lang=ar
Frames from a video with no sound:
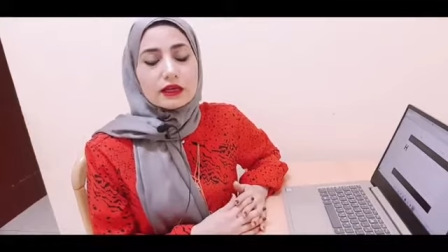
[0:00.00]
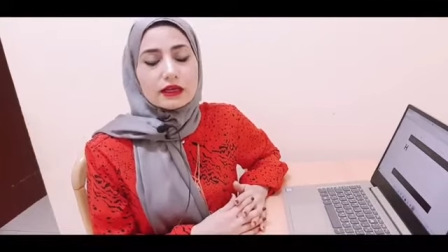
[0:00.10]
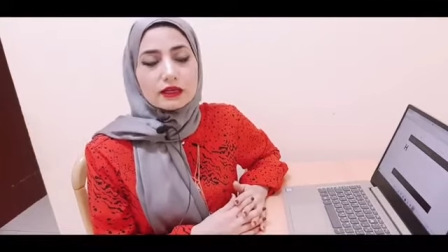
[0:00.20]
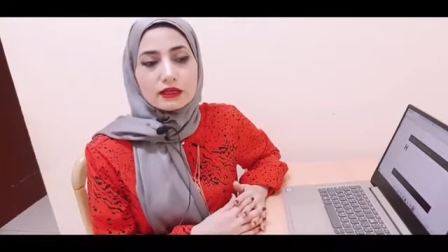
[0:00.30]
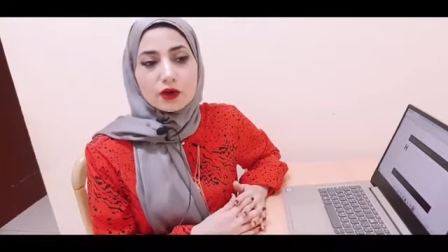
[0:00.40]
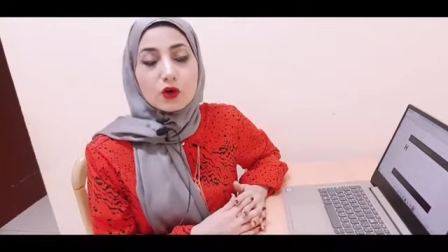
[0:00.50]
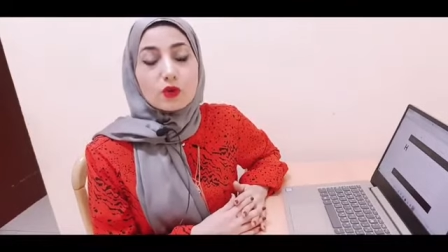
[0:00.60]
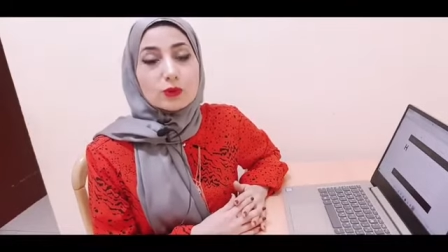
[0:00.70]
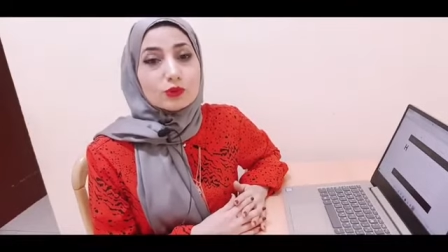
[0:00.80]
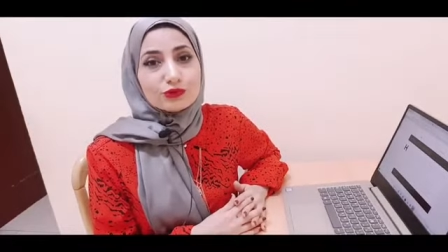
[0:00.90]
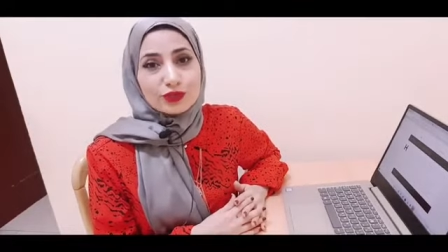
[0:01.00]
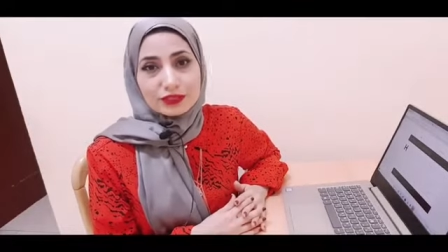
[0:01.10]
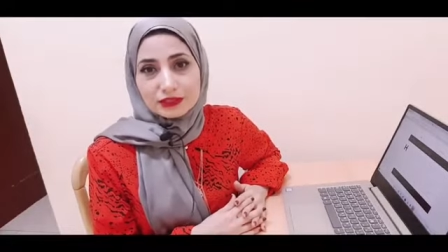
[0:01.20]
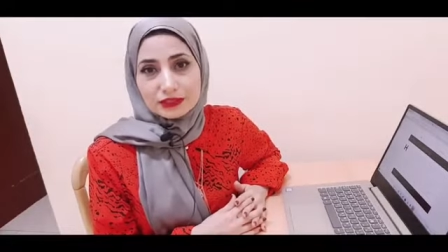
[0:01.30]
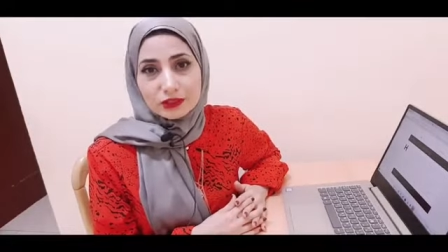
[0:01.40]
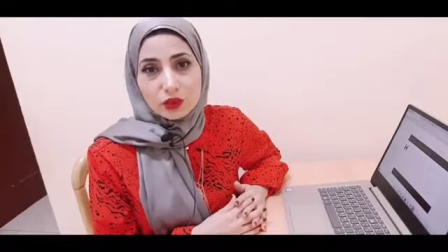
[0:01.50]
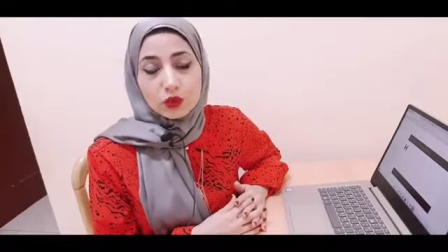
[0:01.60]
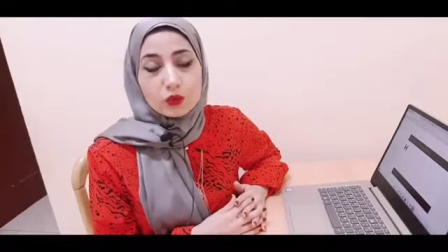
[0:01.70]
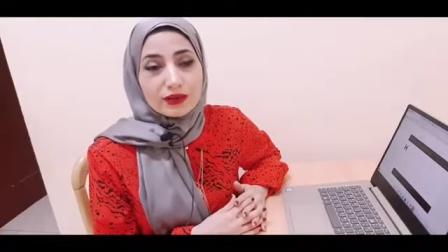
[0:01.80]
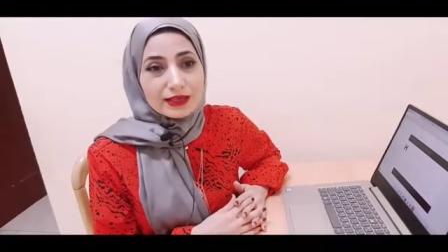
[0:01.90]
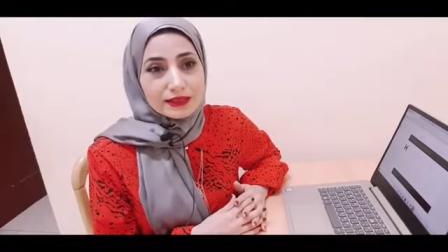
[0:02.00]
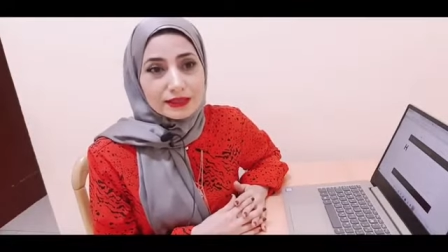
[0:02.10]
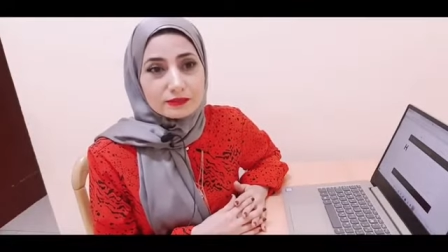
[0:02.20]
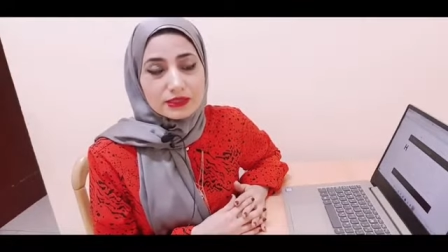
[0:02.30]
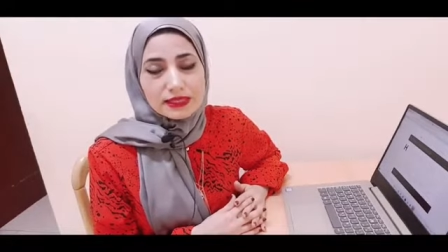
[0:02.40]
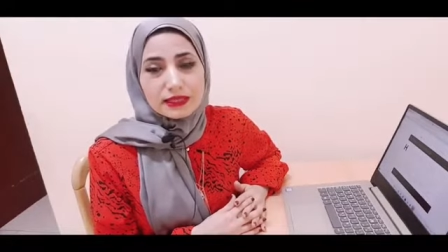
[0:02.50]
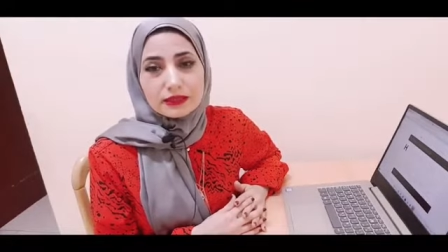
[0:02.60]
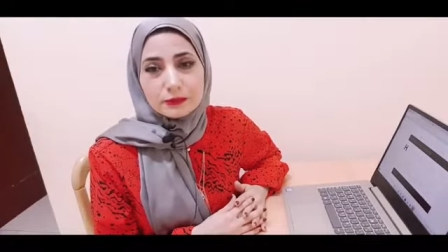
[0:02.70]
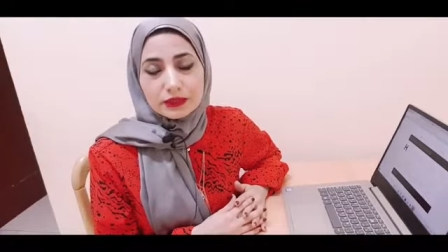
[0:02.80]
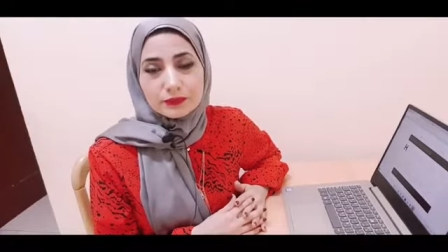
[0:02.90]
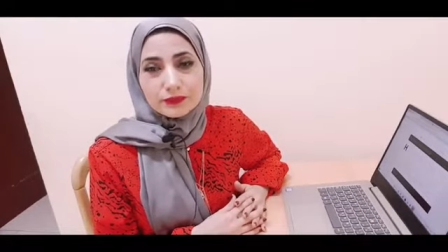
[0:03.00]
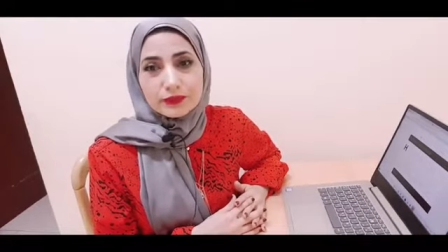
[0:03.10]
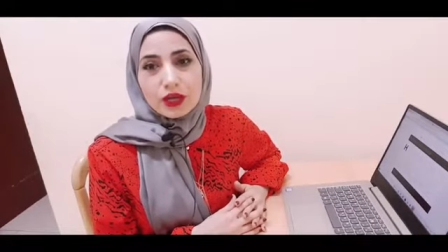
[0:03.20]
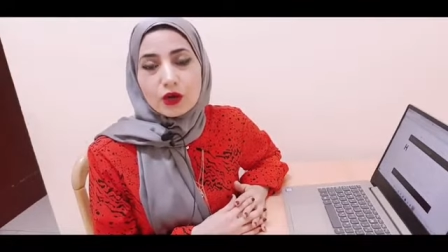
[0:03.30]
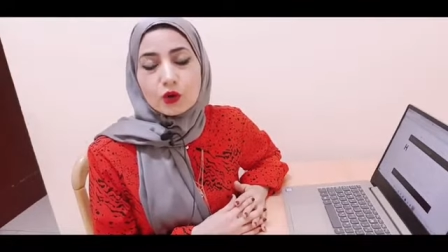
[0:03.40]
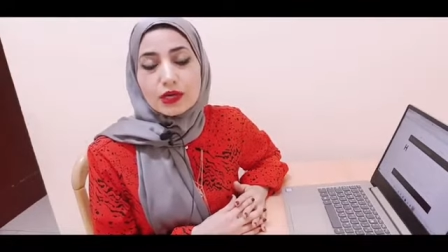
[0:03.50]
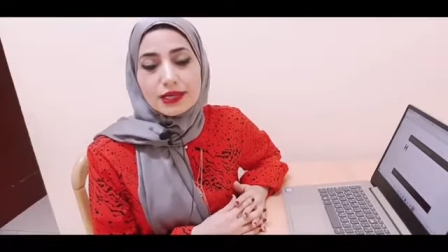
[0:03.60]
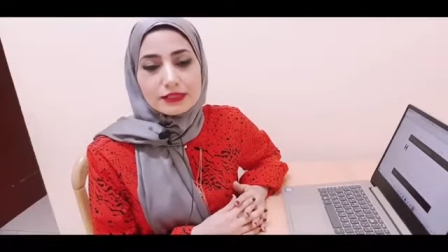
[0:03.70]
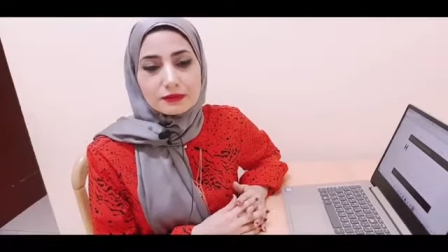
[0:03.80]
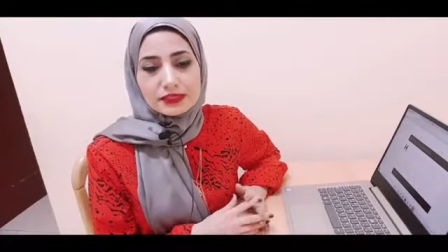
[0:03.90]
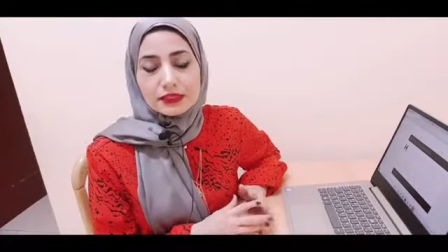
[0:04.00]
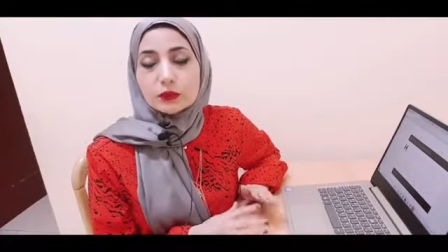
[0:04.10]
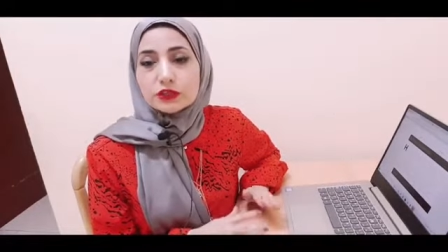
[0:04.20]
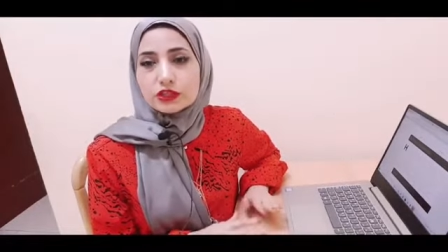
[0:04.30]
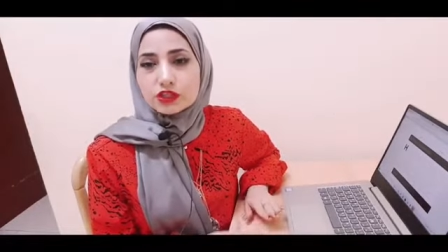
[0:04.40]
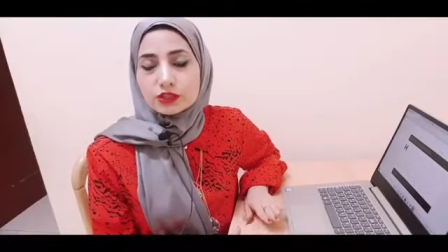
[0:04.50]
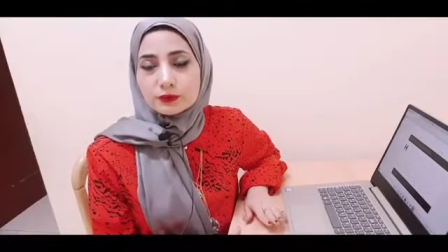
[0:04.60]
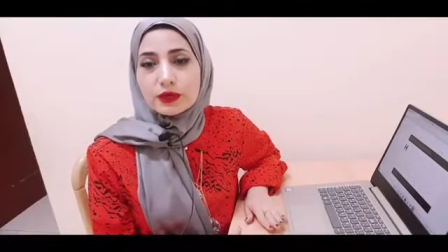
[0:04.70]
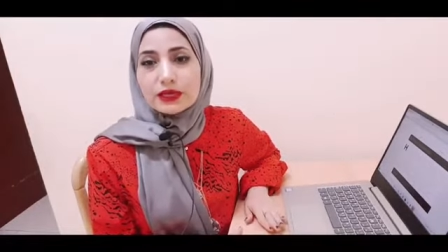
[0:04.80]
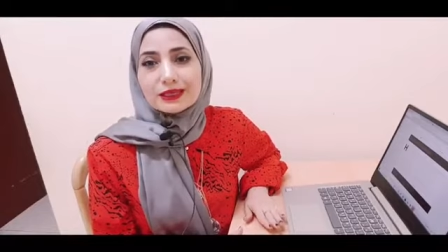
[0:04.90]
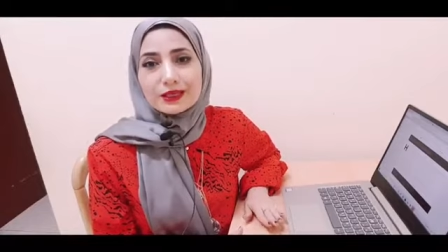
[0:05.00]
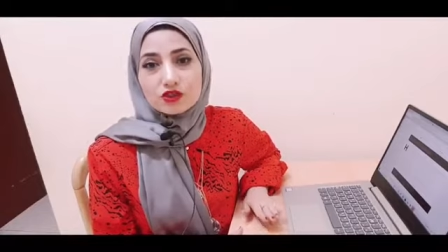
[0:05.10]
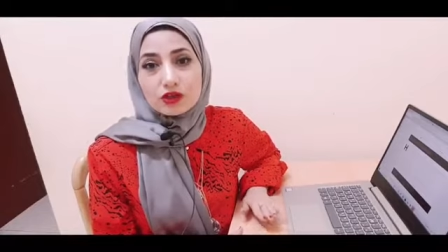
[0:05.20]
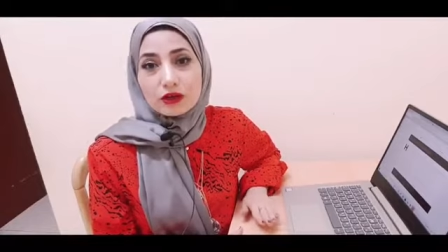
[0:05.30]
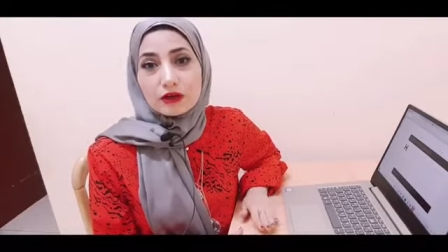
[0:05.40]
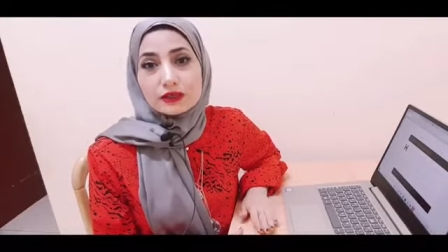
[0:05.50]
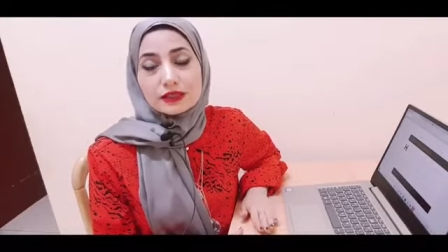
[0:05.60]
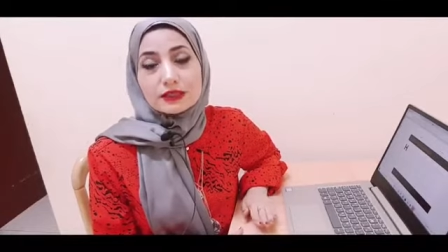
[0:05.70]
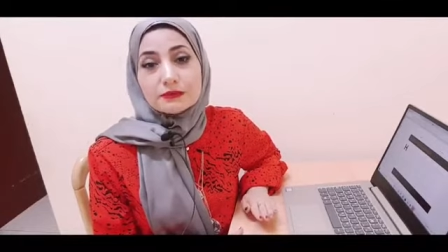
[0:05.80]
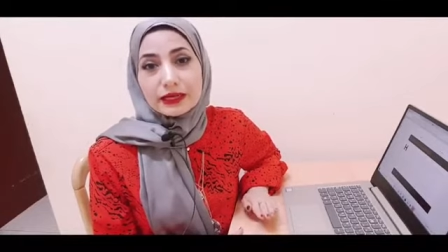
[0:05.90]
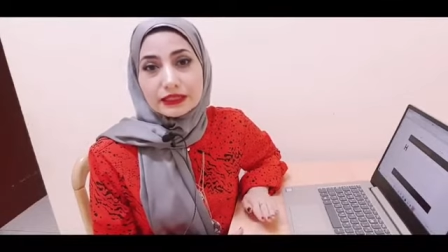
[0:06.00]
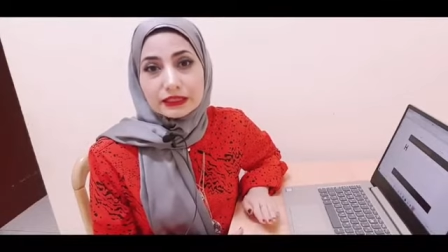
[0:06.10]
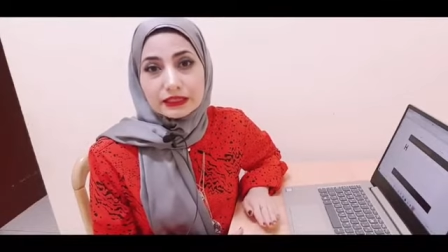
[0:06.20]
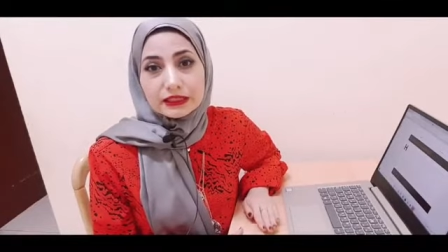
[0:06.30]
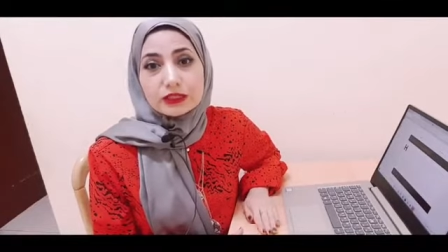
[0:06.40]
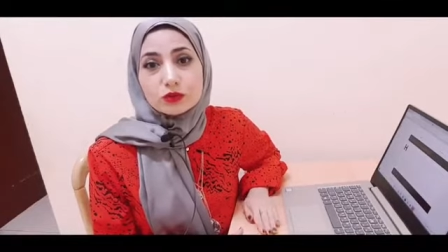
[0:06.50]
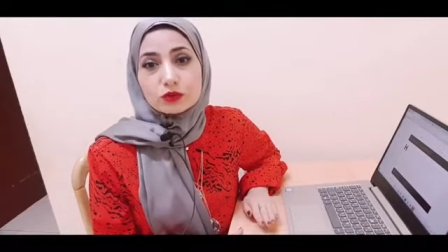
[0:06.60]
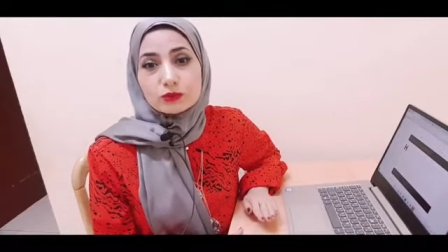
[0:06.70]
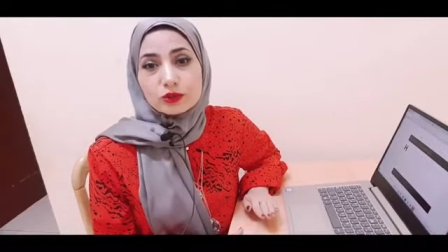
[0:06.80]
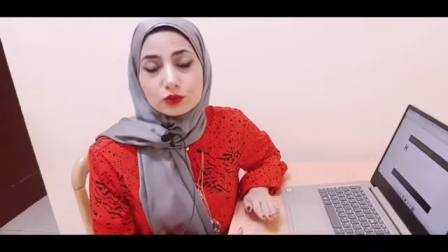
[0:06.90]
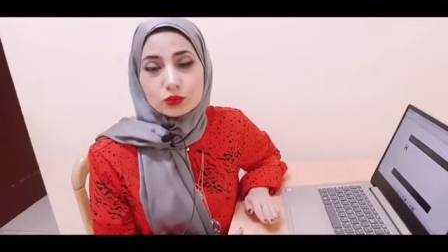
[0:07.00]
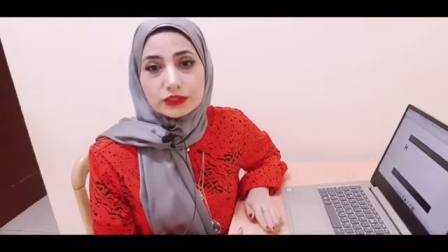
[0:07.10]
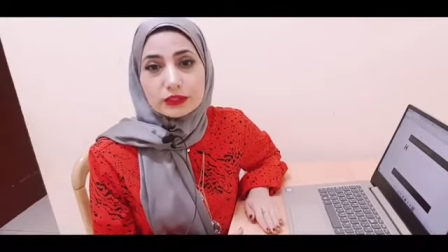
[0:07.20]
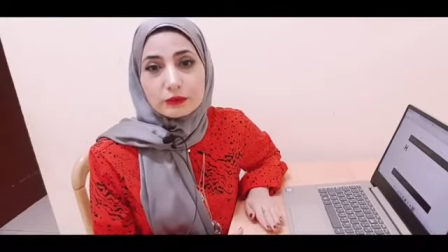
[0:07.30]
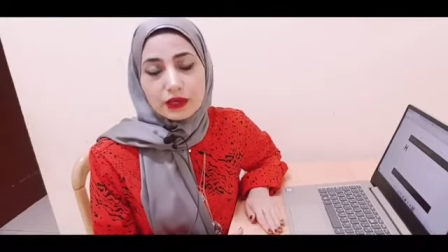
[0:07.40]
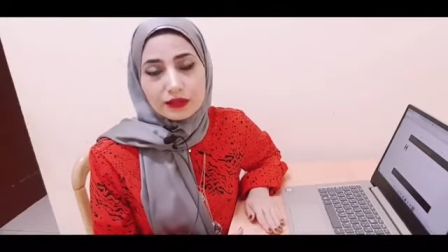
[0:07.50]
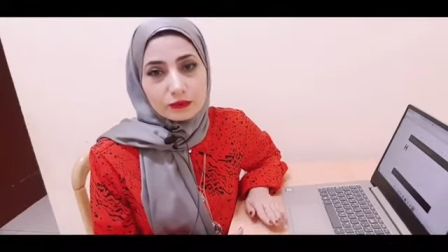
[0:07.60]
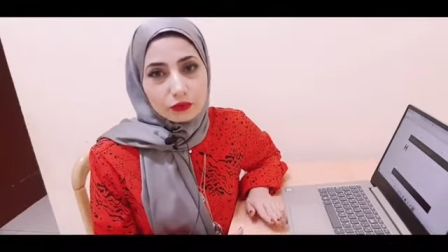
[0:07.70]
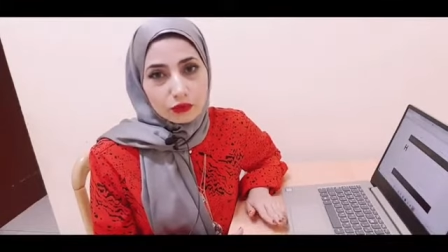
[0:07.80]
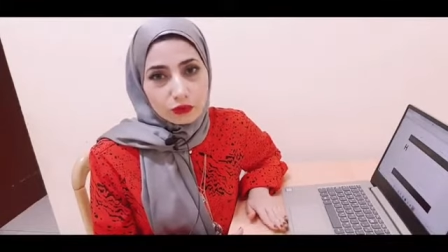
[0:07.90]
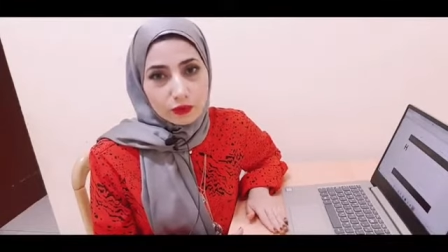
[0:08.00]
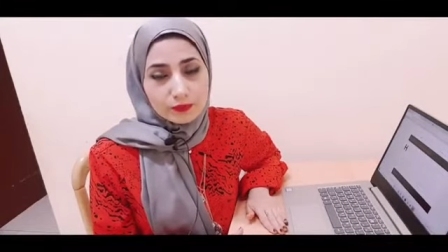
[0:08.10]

آه، هو مو فردي هو لازم تسأل بيه هو لازم تسوي اجتماع للأشخاص المعنيين والمسؤولين بهذا الموضوع